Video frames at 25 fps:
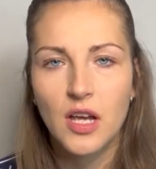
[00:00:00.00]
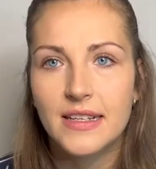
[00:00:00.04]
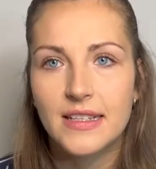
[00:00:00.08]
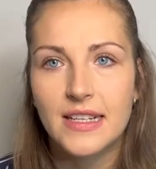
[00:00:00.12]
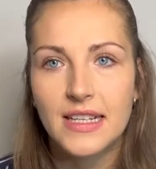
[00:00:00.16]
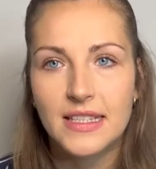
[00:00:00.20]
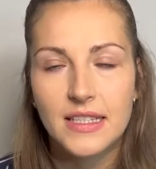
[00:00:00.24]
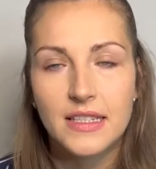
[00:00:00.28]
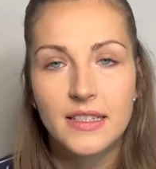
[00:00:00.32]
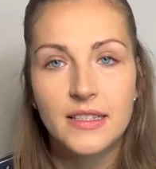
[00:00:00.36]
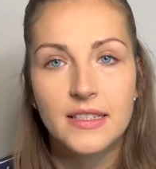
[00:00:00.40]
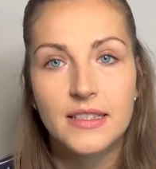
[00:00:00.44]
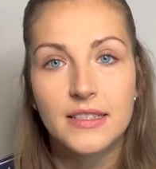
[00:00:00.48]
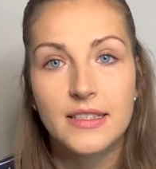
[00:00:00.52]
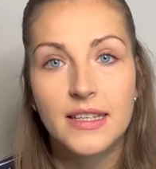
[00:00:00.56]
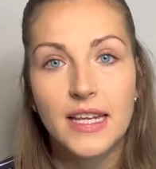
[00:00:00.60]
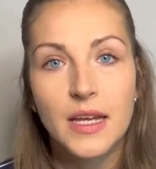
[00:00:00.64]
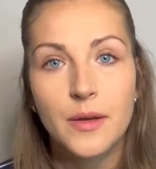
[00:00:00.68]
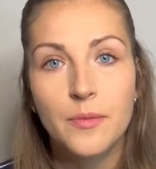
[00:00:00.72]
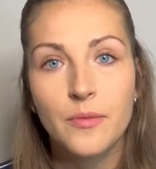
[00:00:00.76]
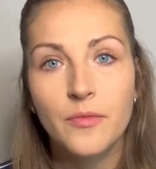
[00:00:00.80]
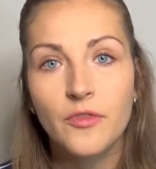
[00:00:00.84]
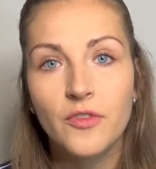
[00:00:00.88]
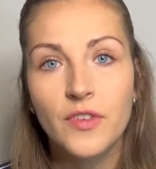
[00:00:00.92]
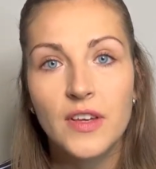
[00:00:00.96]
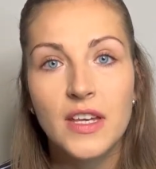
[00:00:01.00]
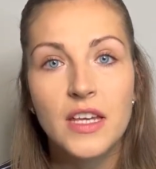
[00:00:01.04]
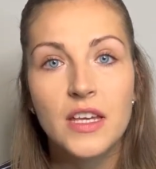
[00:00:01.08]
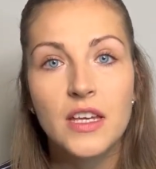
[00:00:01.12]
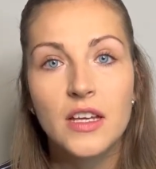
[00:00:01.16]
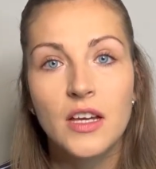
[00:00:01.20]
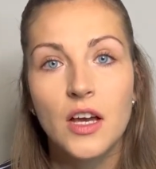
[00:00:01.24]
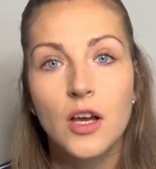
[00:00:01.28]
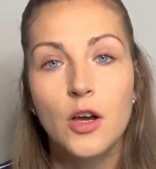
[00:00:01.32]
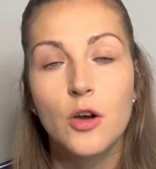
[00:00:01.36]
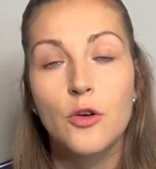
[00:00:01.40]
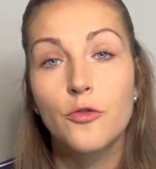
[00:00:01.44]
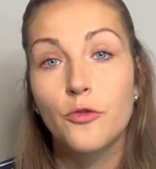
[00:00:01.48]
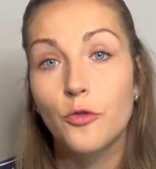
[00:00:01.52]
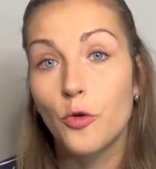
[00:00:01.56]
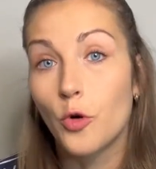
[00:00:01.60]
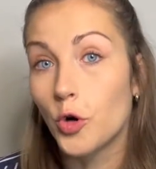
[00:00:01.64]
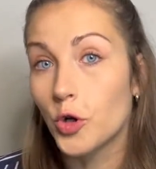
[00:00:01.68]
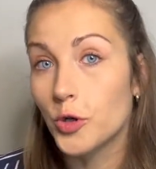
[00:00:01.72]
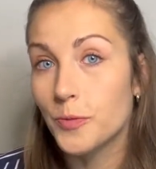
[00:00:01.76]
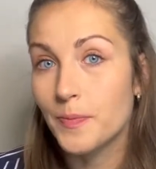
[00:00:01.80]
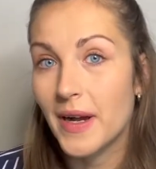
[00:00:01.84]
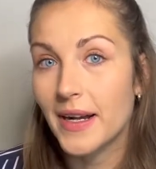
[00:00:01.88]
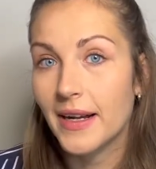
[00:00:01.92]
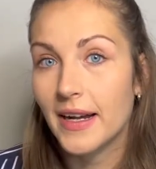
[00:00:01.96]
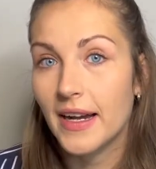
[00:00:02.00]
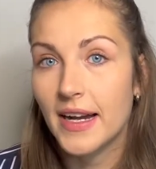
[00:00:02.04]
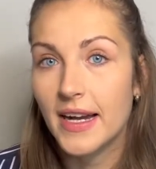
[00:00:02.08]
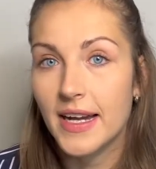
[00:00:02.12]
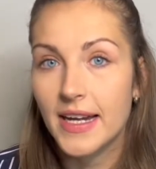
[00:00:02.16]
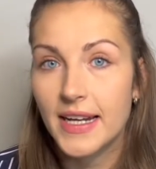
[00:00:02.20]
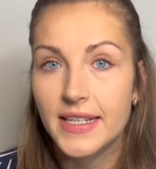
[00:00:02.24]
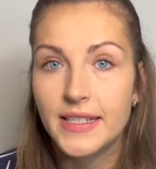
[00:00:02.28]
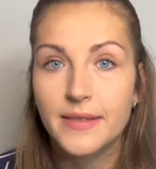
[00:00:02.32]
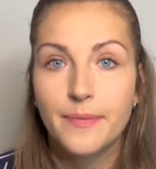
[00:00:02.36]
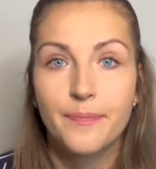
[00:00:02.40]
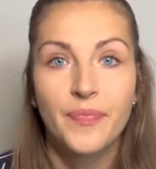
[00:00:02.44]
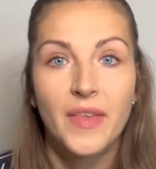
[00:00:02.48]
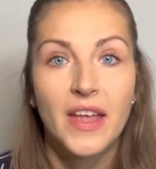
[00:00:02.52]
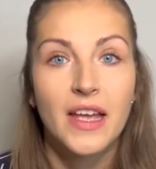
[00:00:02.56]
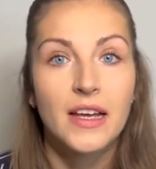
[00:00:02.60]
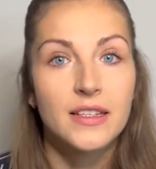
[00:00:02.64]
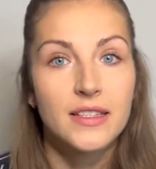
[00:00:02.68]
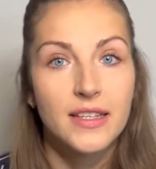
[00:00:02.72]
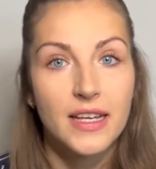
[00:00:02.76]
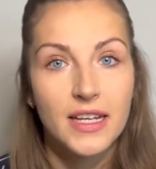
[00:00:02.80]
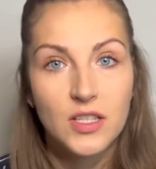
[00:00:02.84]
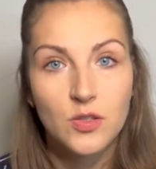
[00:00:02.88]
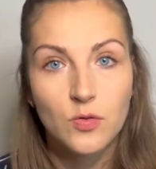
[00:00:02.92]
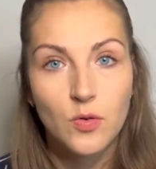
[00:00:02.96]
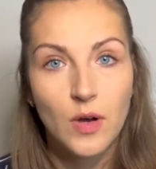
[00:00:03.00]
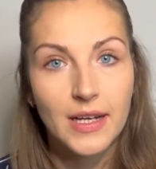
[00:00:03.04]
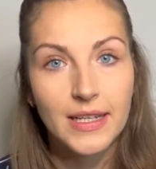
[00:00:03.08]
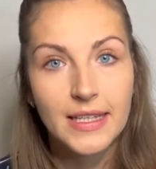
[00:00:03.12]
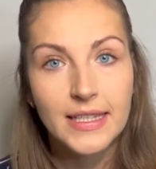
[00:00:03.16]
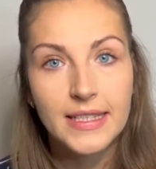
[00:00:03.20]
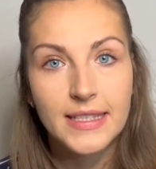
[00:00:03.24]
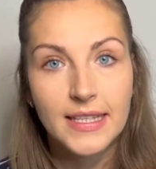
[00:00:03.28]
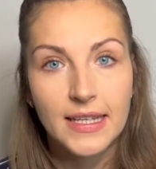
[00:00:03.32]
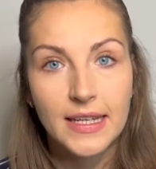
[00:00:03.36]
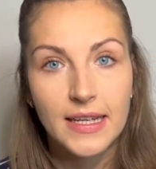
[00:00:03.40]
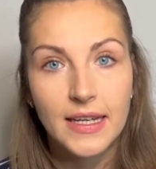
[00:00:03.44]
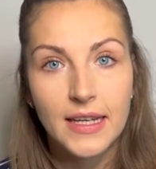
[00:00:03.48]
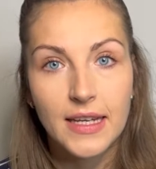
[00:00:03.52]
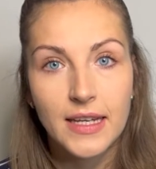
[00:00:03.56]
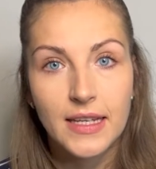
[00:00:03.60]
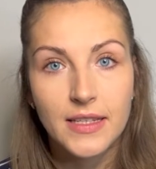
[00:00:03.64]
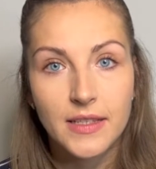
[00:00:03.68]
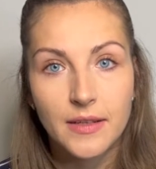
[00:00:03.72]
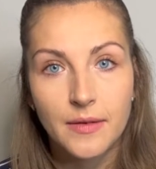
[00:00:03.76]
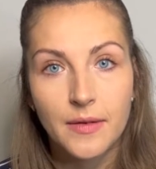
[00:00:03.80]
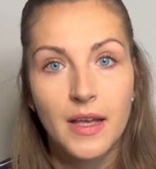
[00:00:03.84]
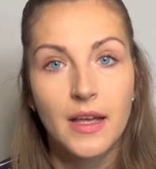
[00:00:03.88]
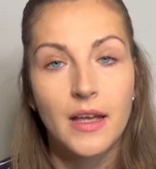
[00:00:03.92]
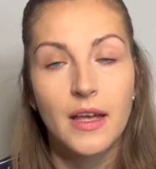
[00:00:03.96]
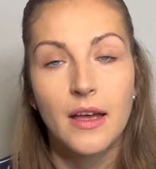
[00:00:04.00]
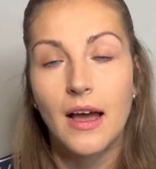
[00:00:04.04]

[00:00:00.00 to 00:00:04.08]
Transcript: Das sind Themen wie Fruchtbarkeit, Sexualität,